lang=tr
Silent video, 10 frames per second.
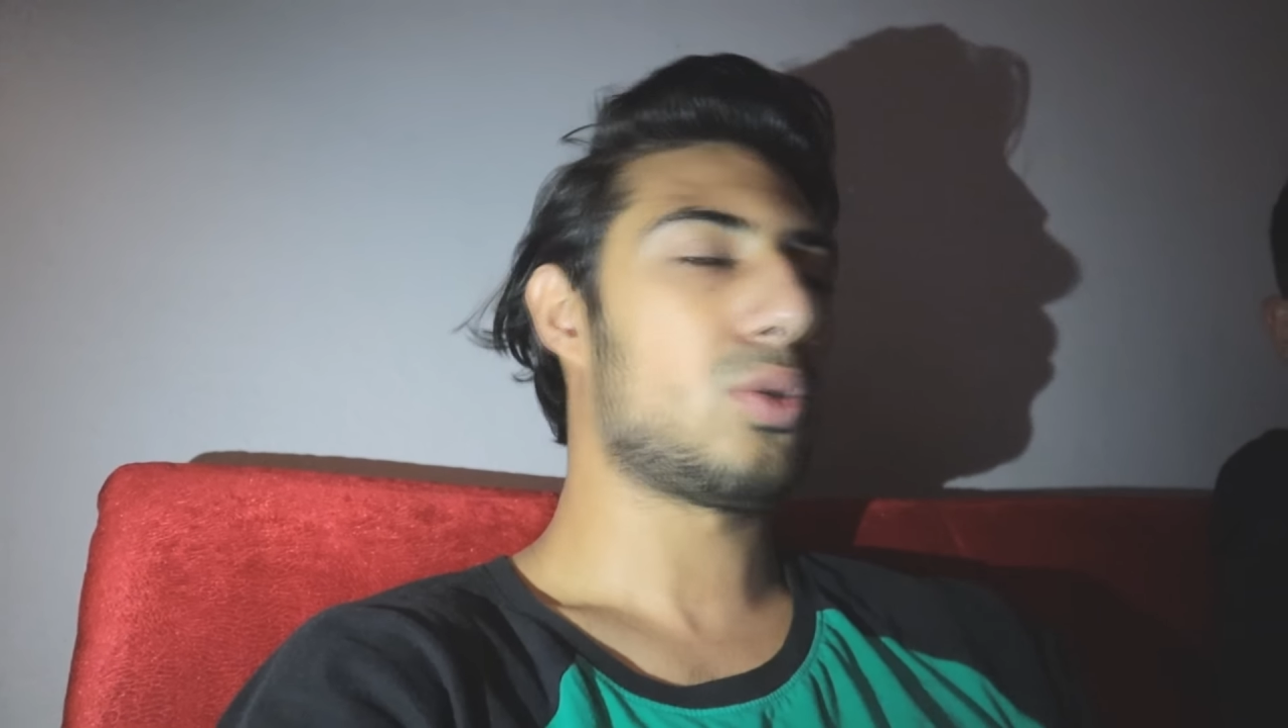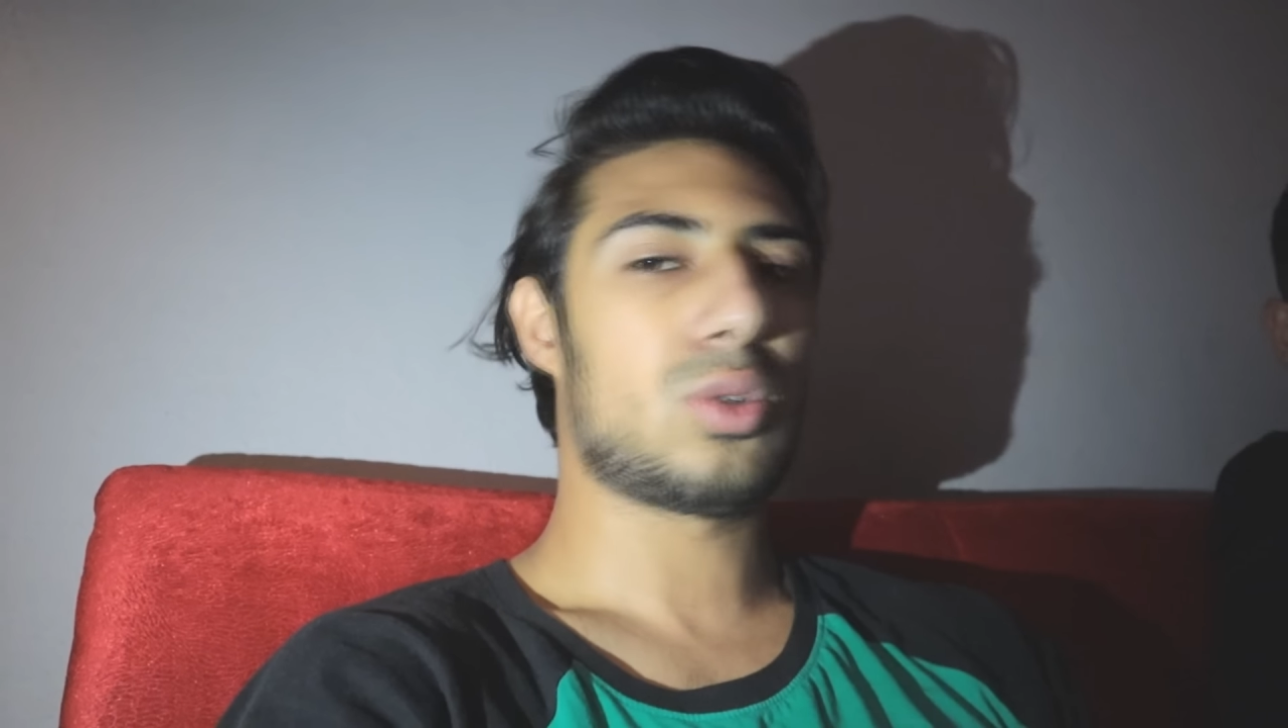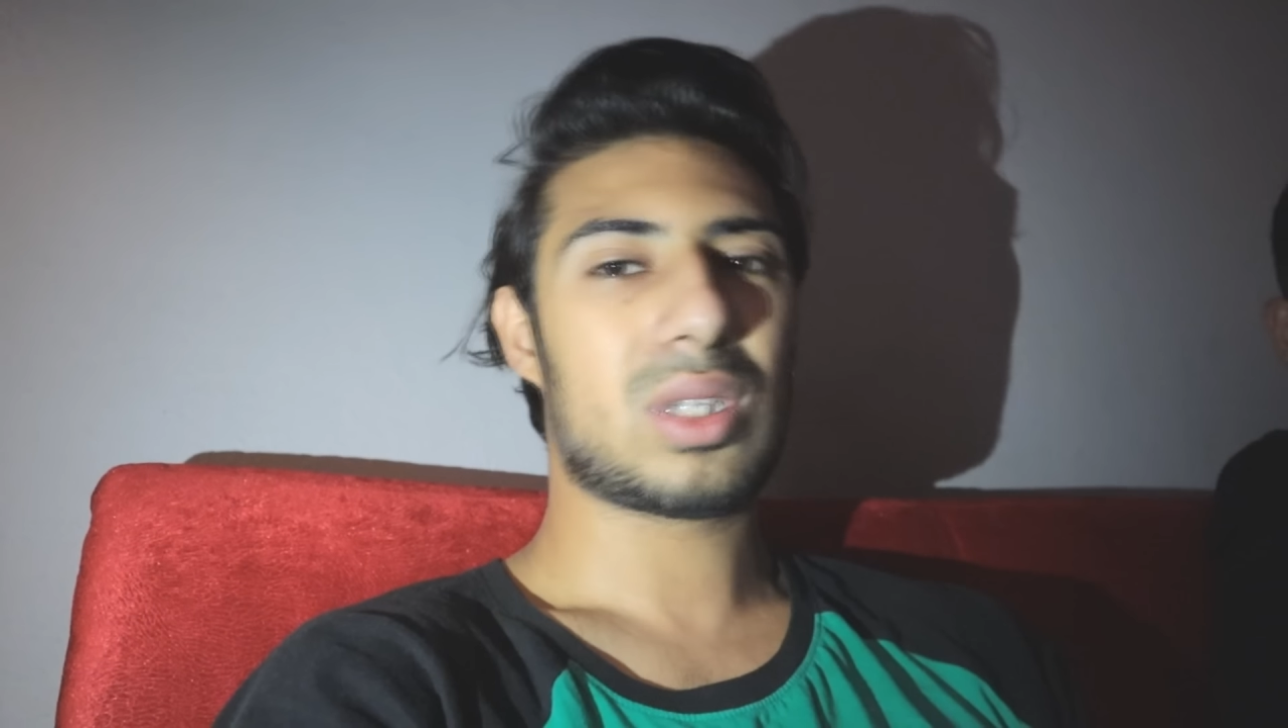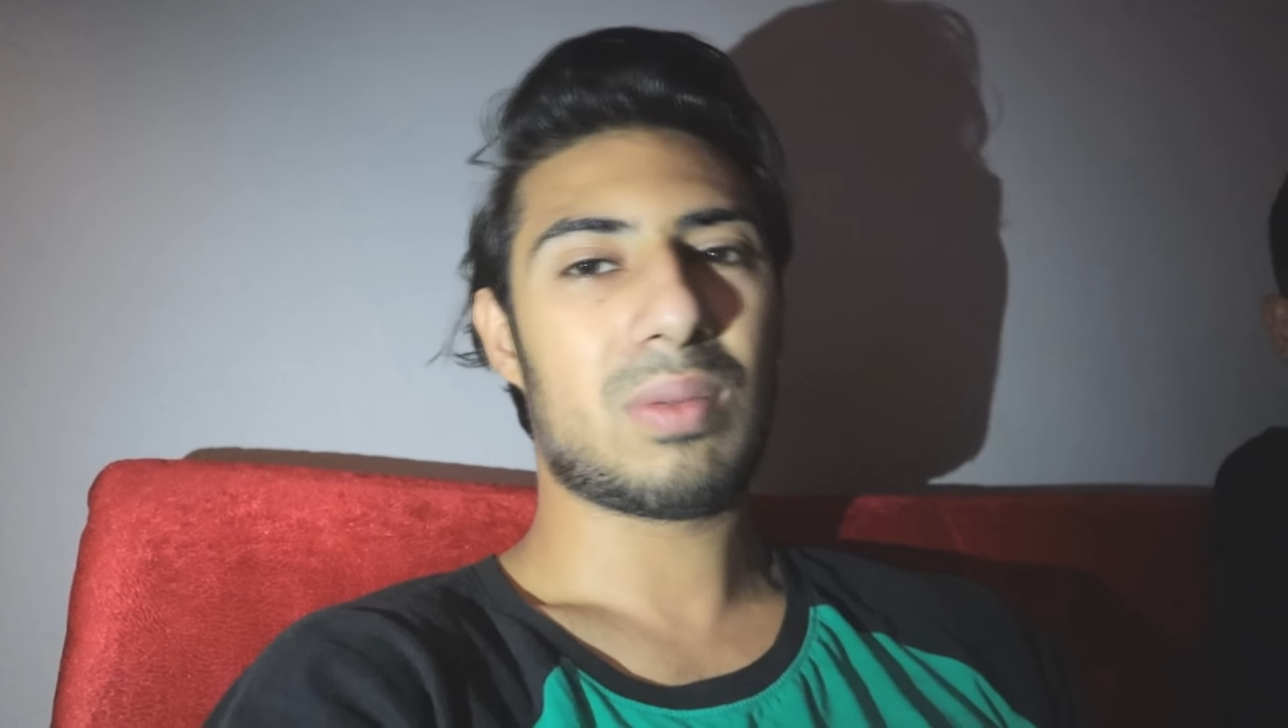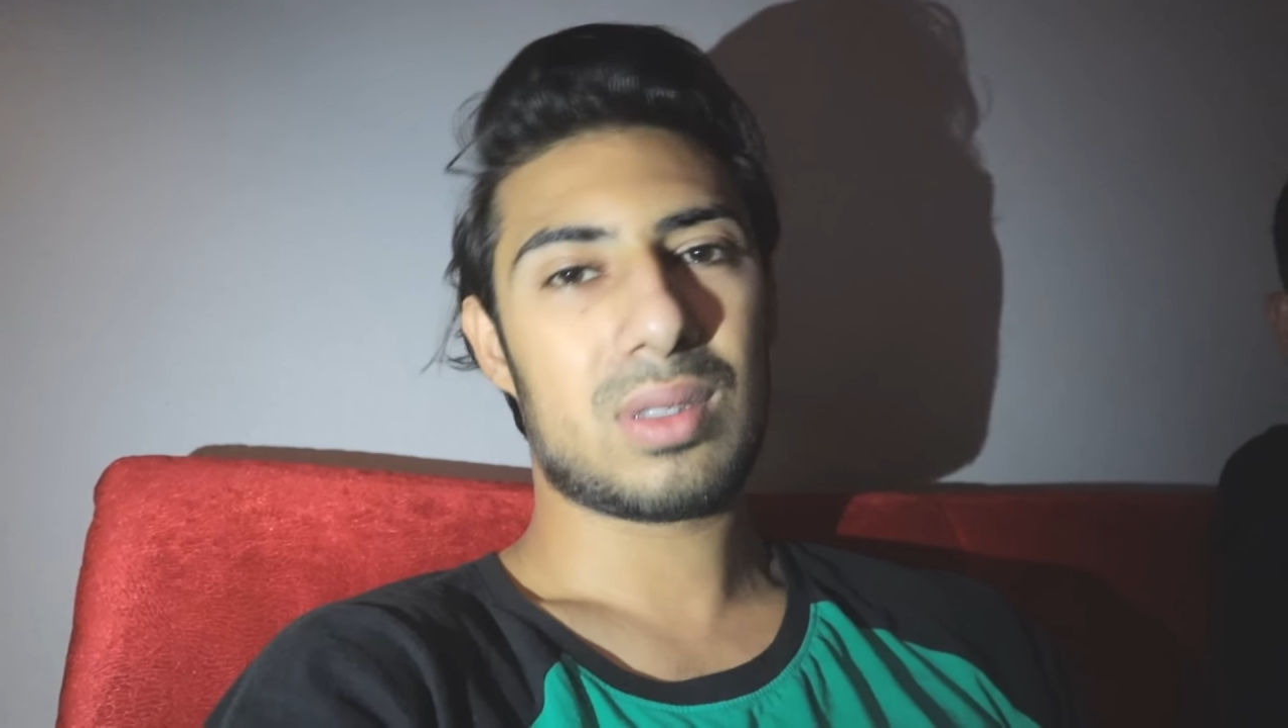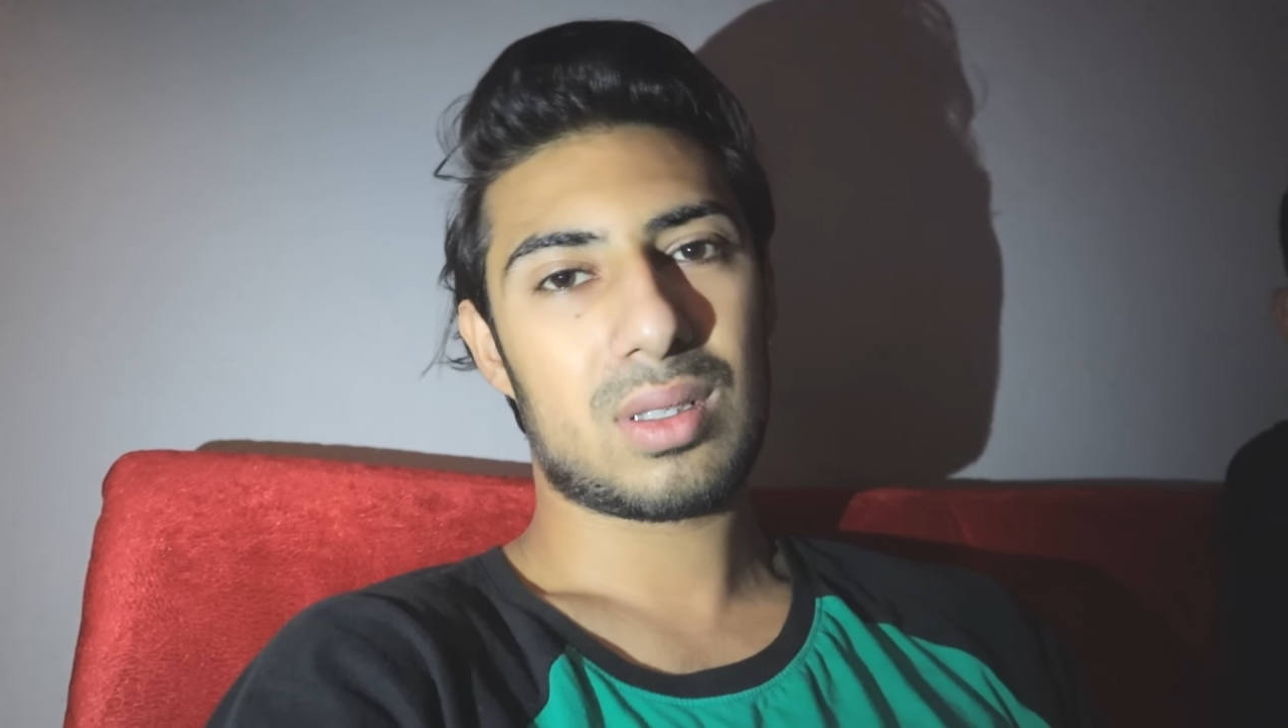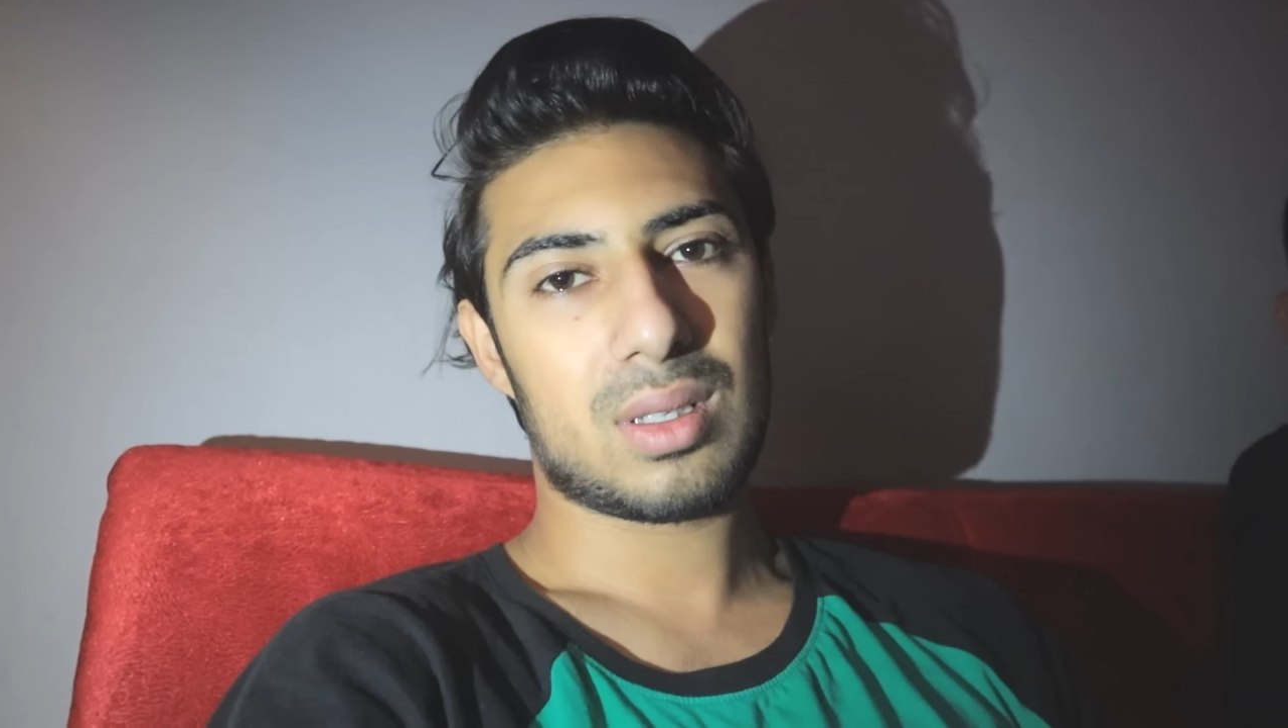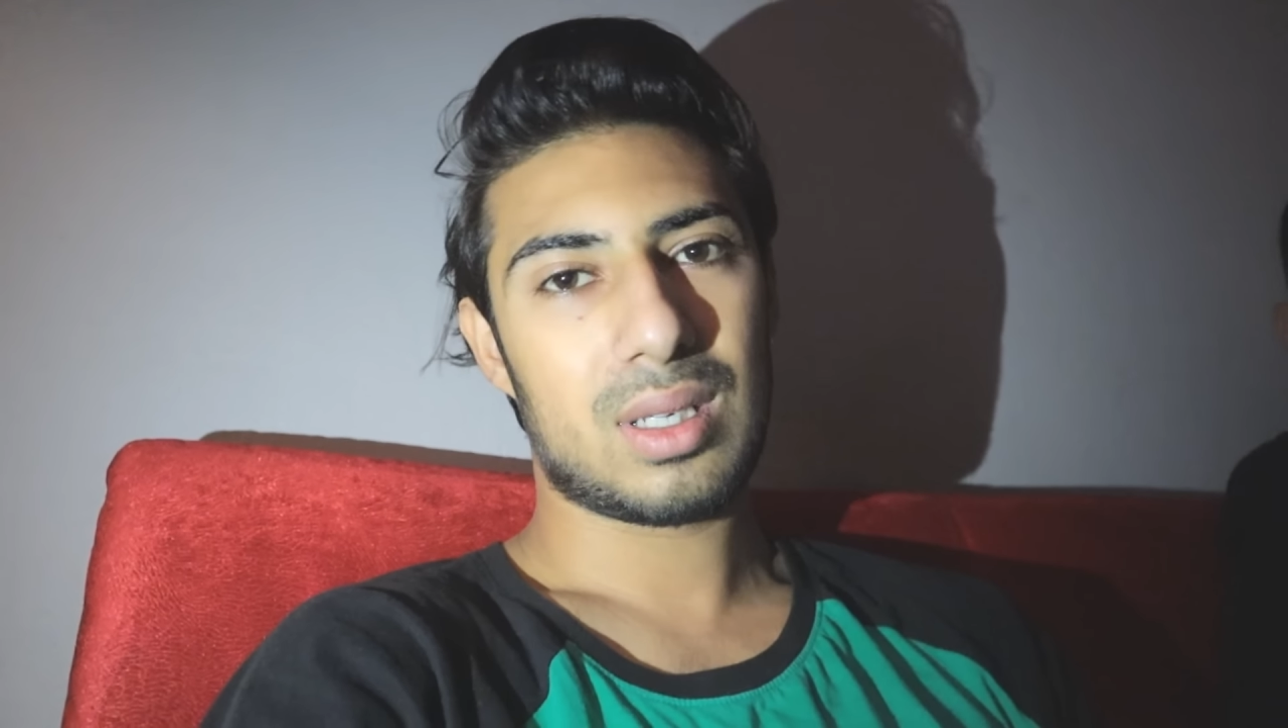O çocukla biz